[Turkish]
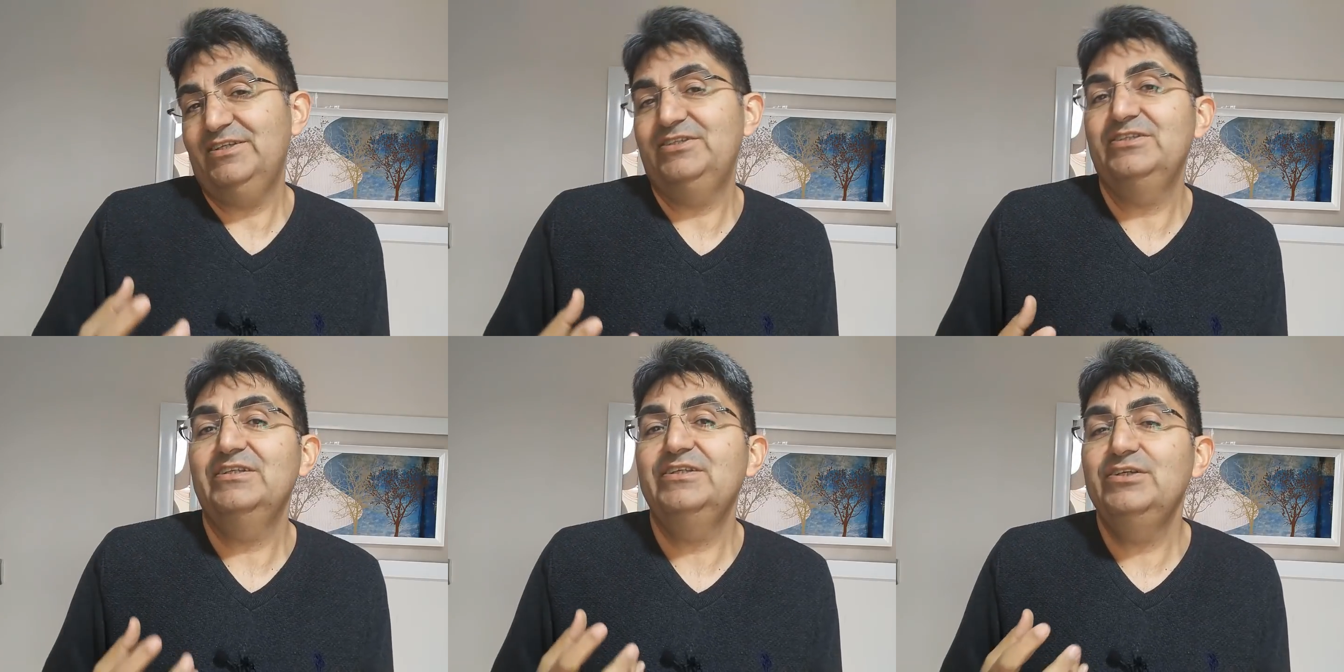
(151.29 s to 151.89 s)

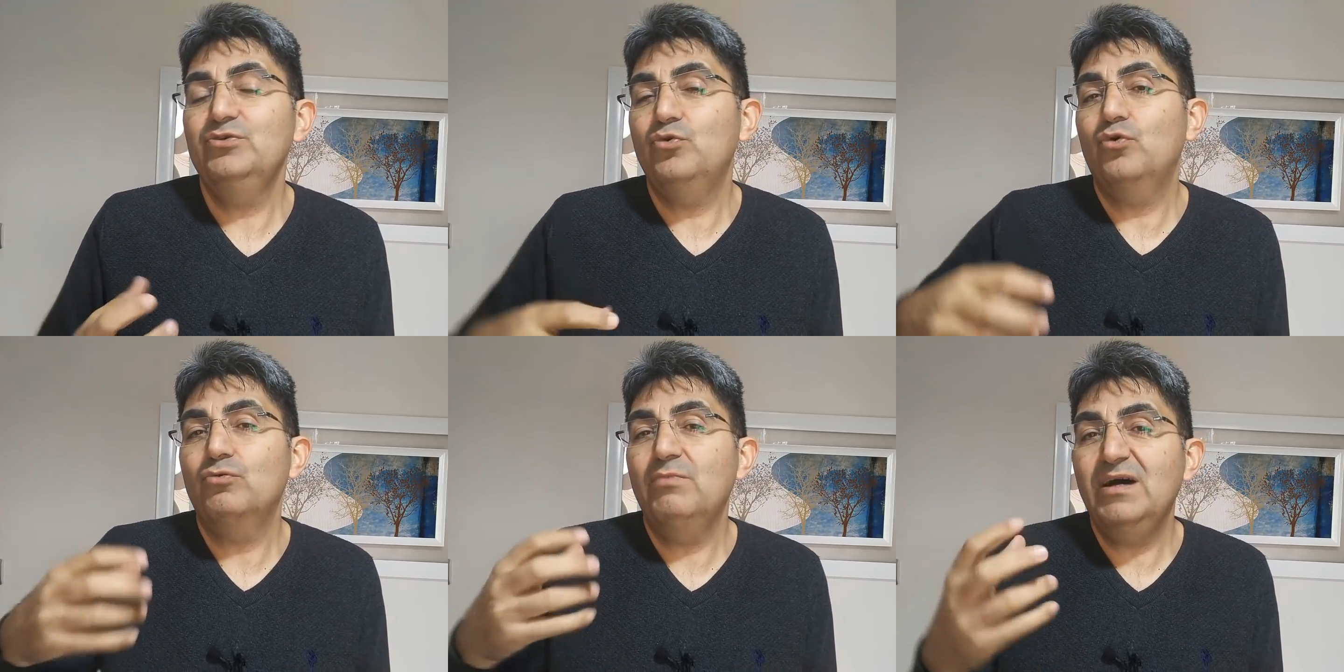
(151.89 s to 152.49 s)
kişiliğini
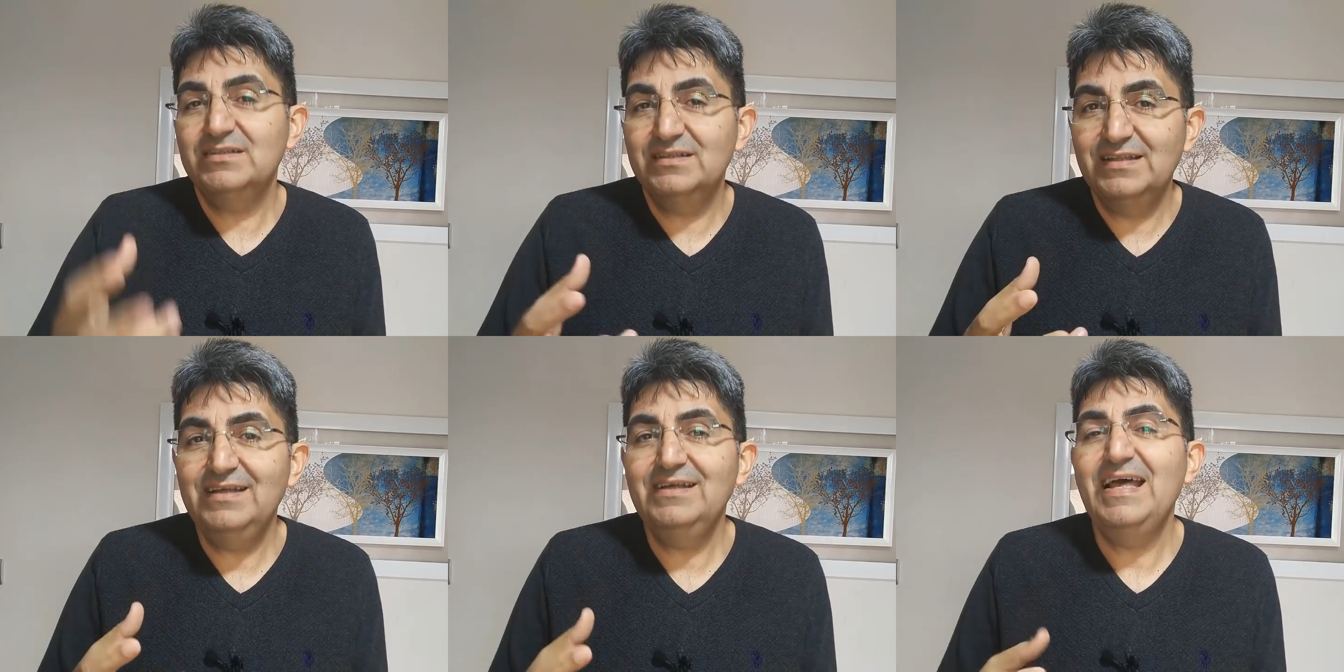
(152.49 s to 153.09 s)
koruma
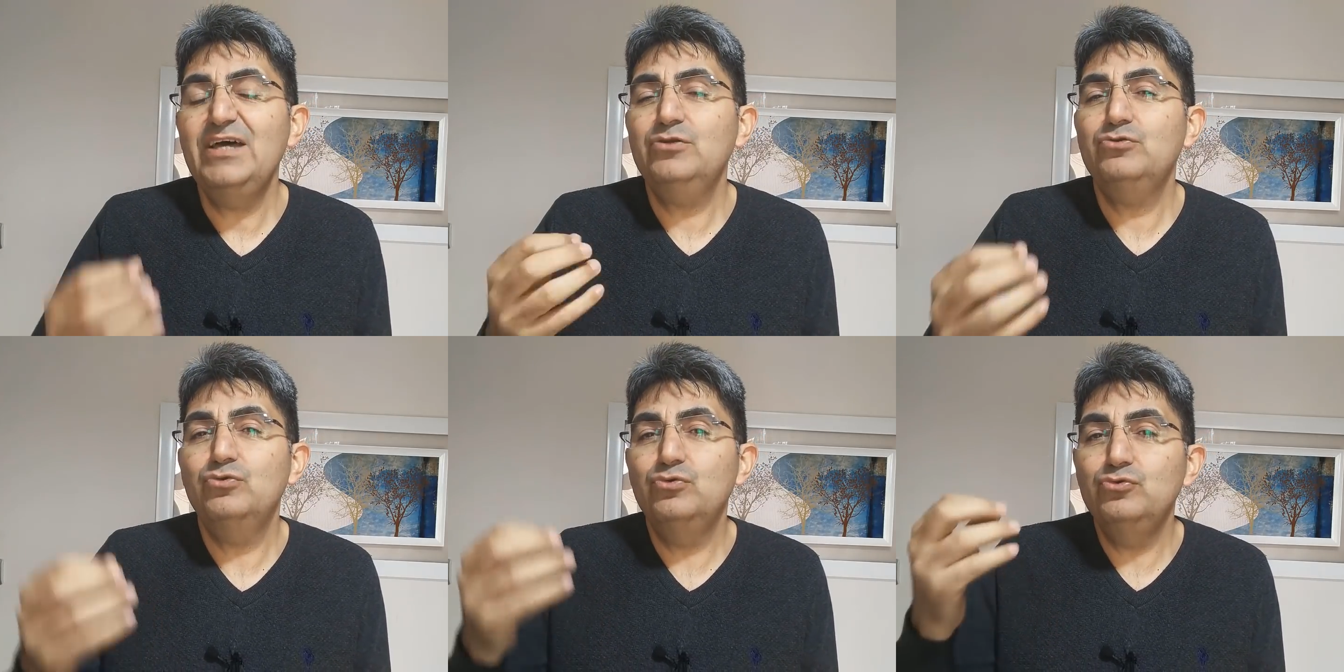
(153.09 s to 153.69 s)
adına her
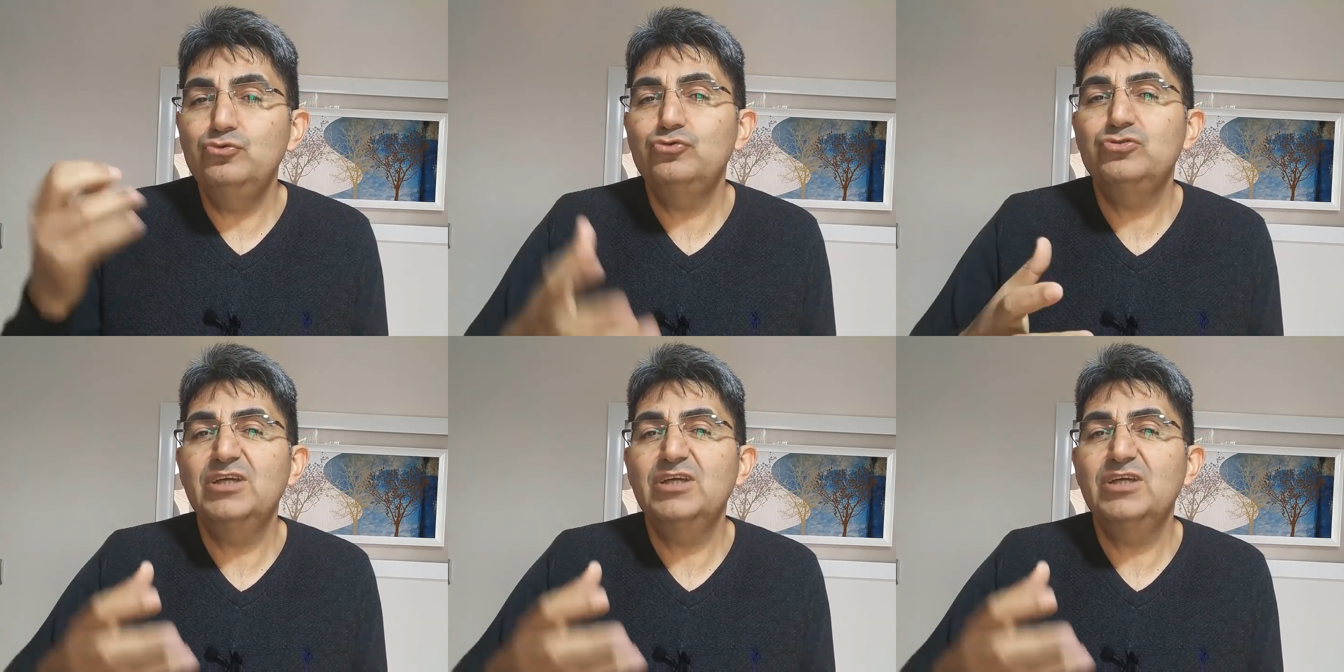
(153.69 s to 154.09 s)
türlü üç